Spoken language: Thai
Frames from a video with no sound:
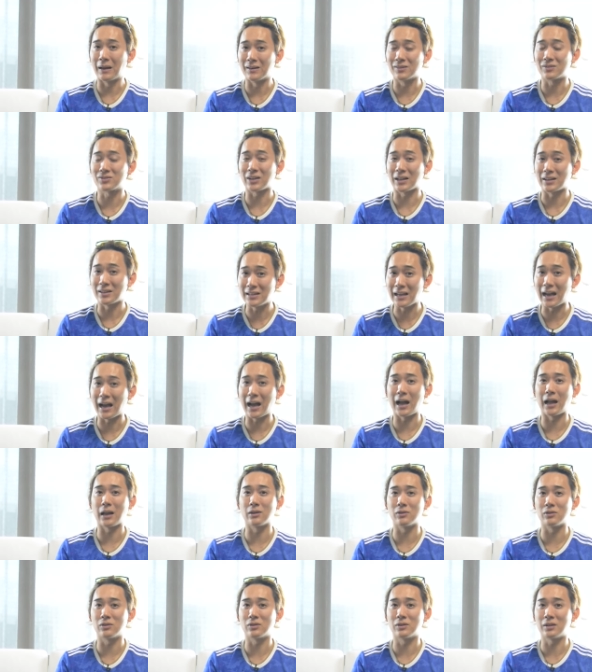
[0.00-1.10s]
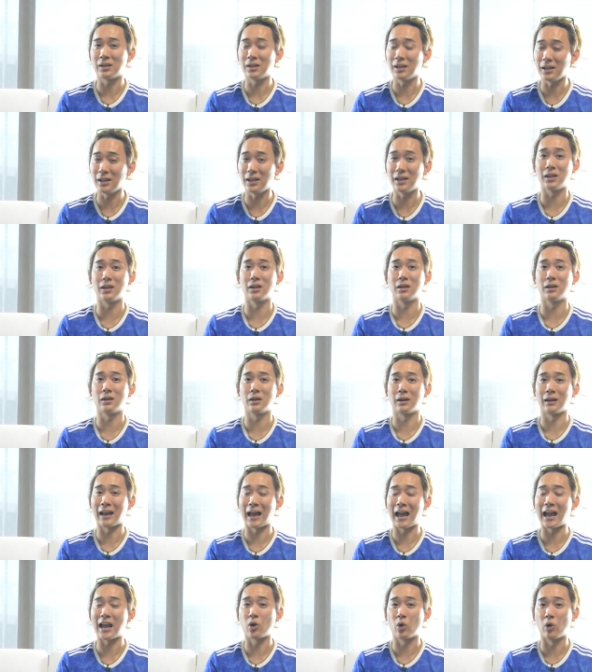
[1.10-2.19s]
นสัญญาณที่ห
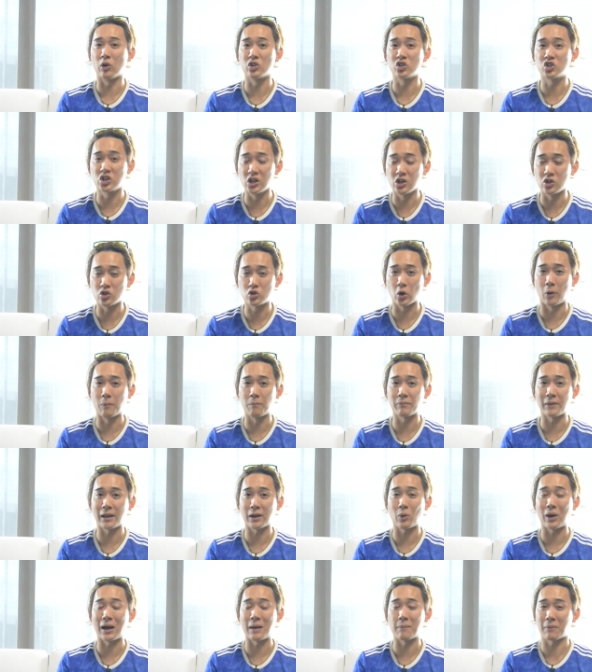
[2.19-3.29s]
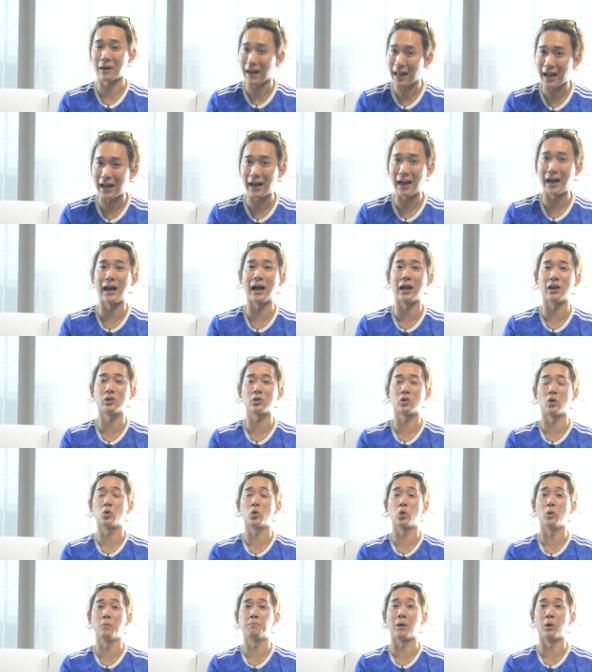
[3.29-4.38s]
ลายคนชื่นชมในความกล้าหาญของ
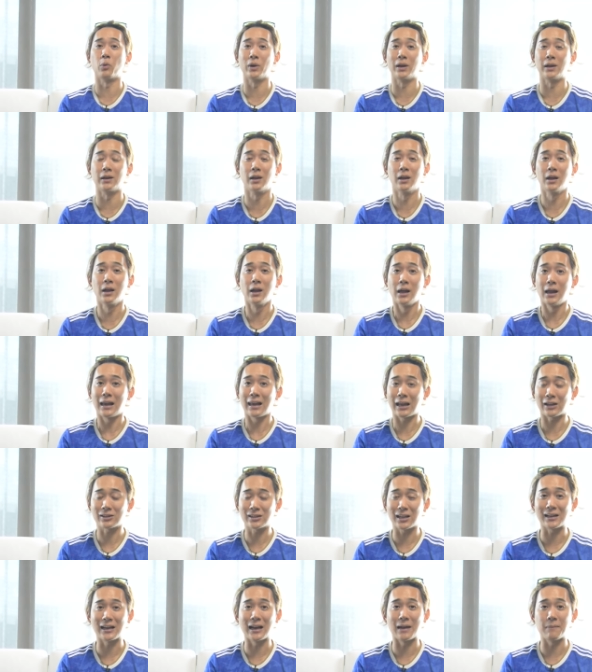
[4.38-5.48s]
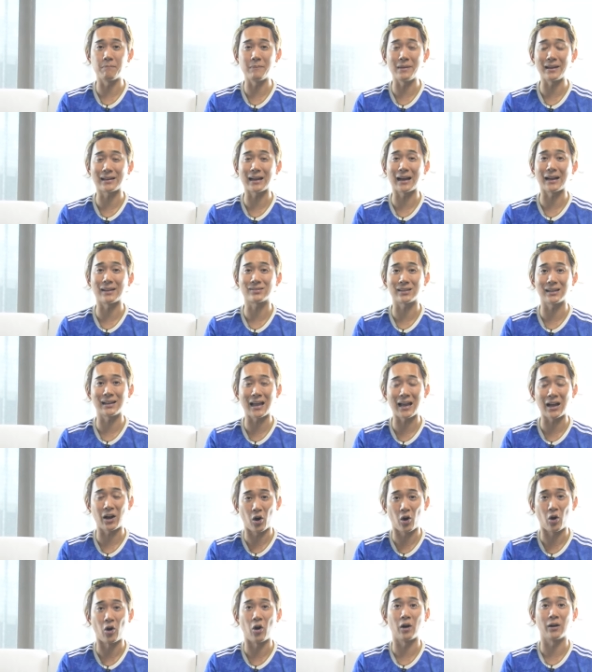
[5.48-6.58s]
คุณปวิน แล้วถ้าเกิดมีการแสดง
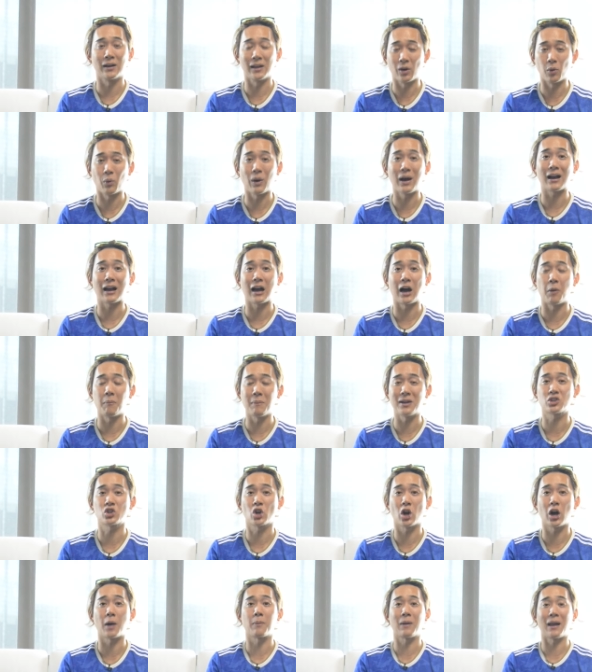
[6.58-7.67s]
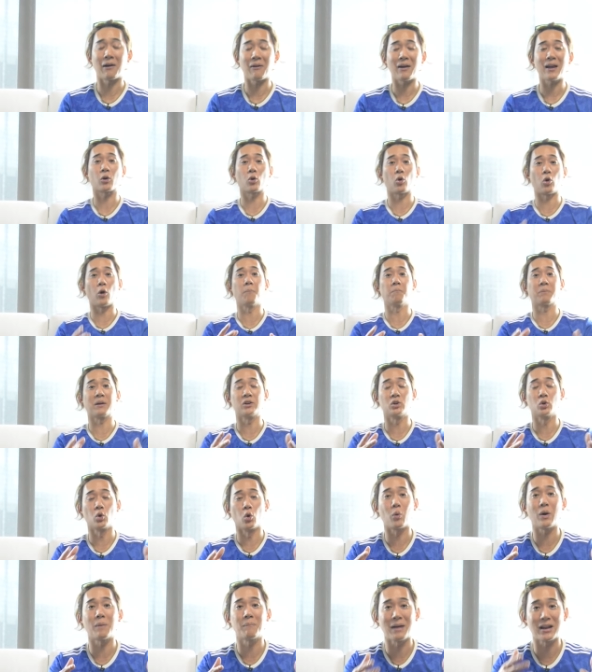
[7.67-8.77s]
ออกเลยว่าเขาไม่ชอบแล้วให้คนไปดู
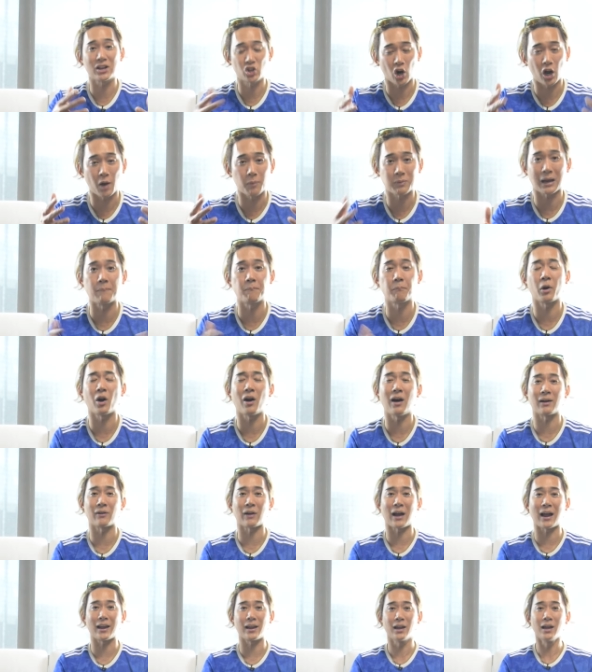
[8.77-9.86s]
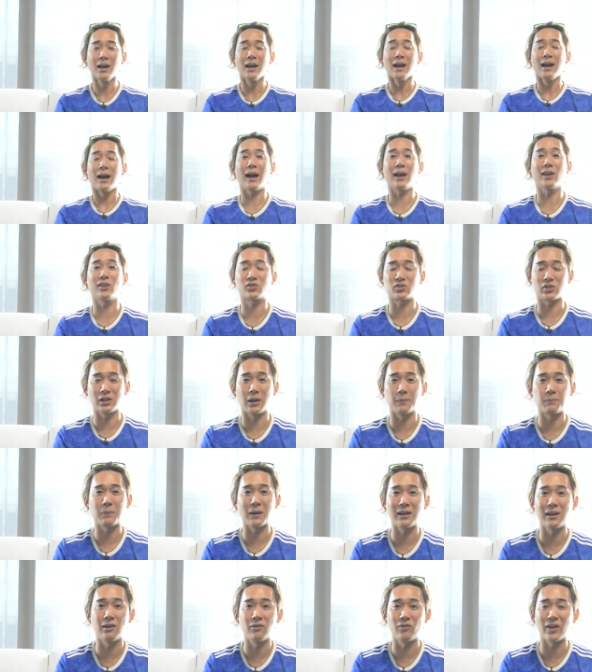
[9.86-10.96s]
ว่าไม่ชอบกันเพราะอะไร ให้สื่อไป
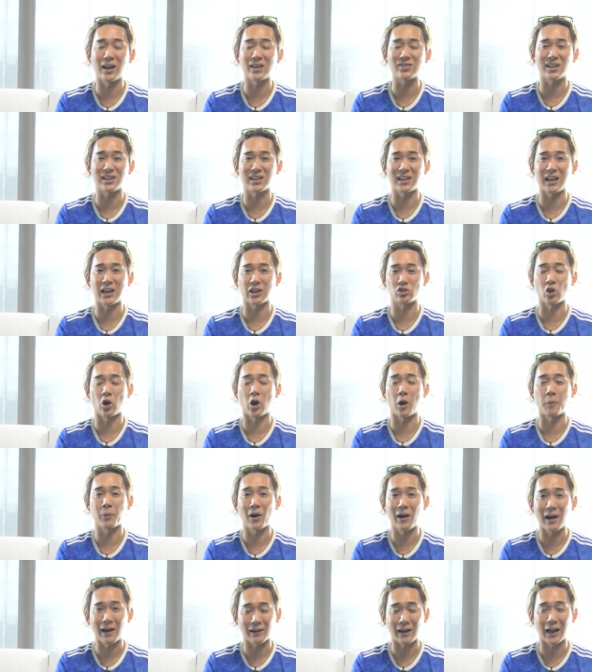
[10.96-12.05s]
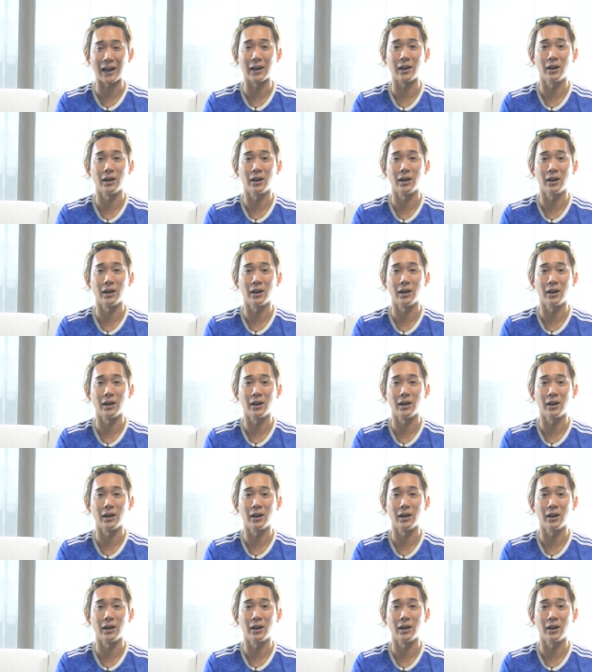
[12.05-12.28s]
อินเวสติเกตต่อ เพราะอะไร